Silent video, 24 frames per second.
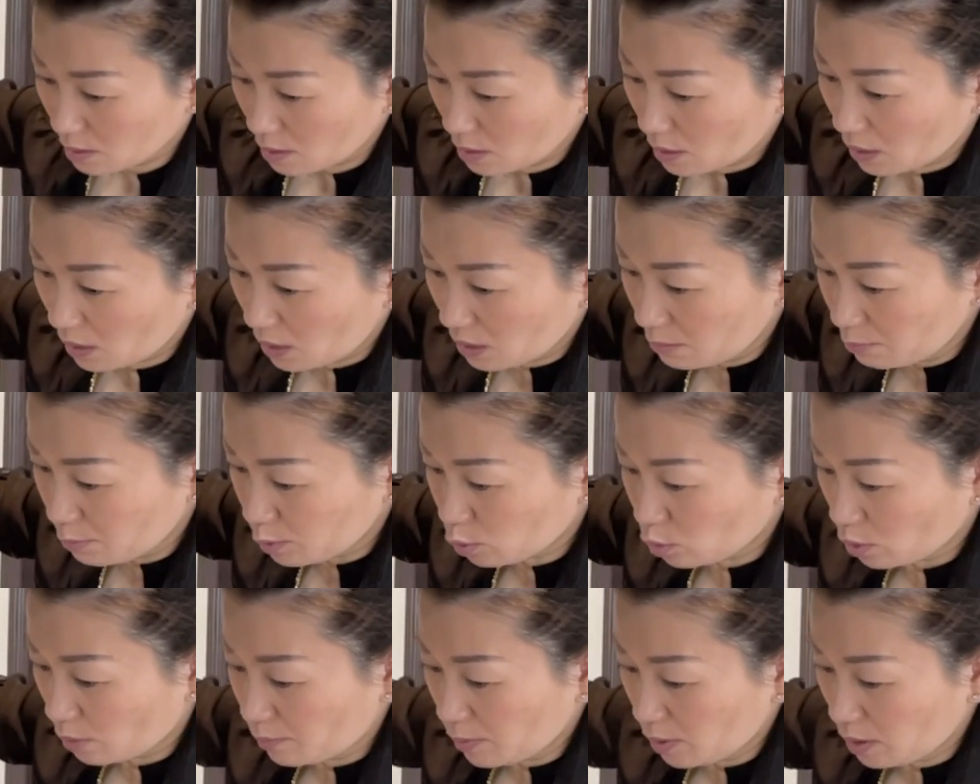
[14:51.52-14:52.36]
hai bà
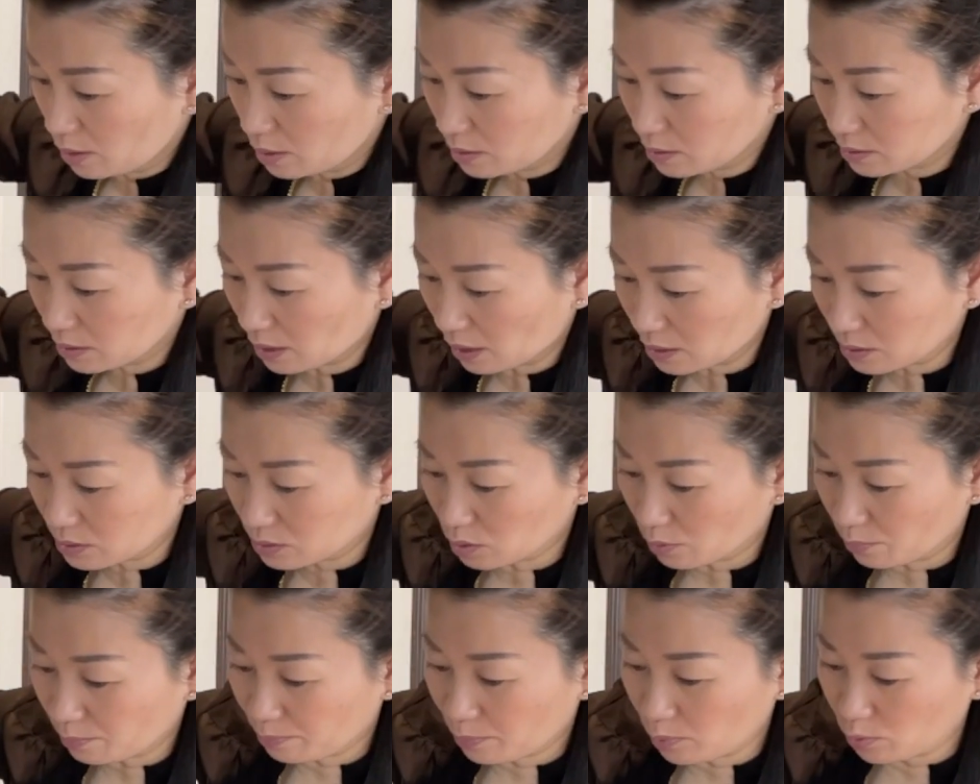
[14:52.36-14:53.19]
to mốc tật
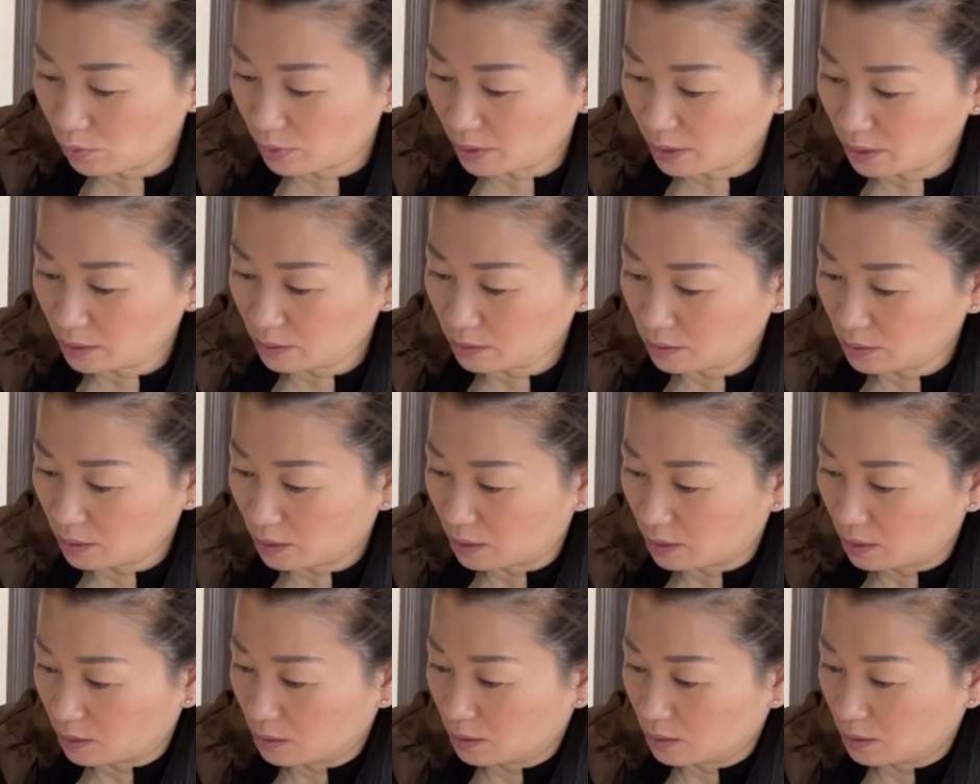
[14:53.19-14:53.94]
sụp puhi nắng nè